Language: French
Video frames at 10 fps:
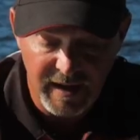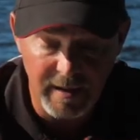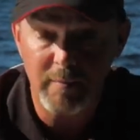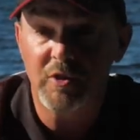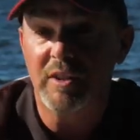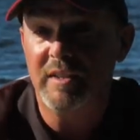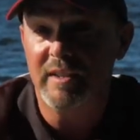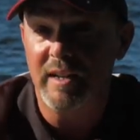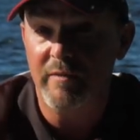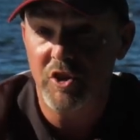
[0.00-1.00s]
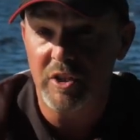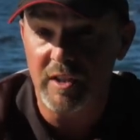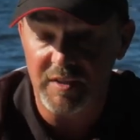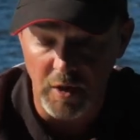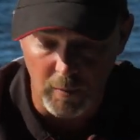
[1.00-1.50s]
aiment se tenir dans la
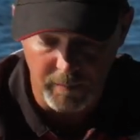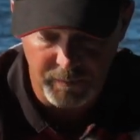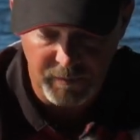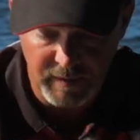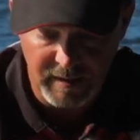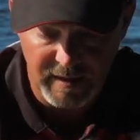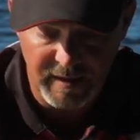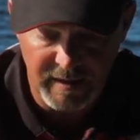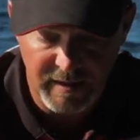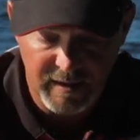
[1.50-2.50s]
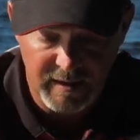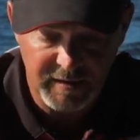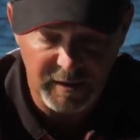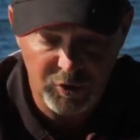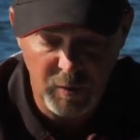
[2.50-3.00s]
végétation. Hein?
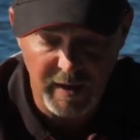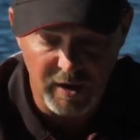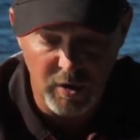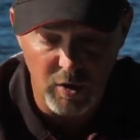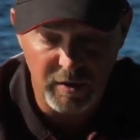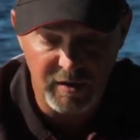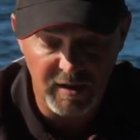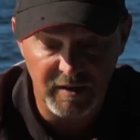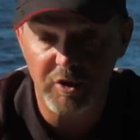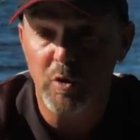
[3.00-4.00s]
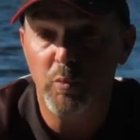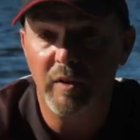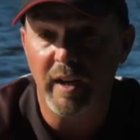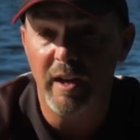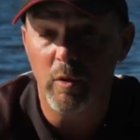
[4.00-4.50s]
Cette cuillère-là, qui existe depuis
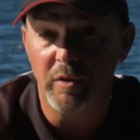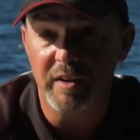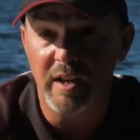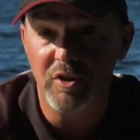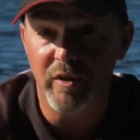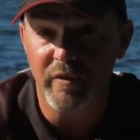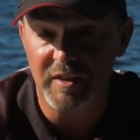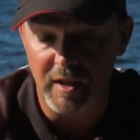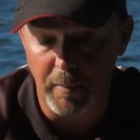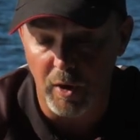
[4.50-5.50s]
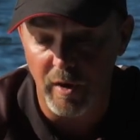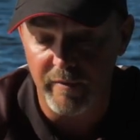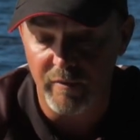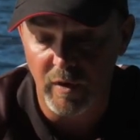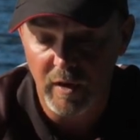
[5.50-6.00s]
très longtemps et qui a fait ses preuves,